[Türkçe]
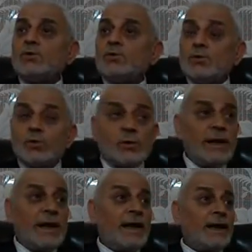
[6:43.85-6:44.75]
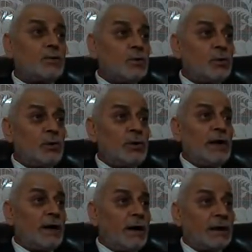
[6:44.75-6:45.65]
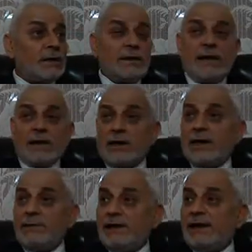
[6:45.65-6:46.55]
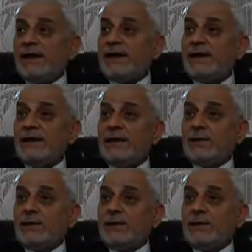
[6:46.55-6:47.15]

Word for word: nuruyla, ruhuyla, aklıyla, kalemiyle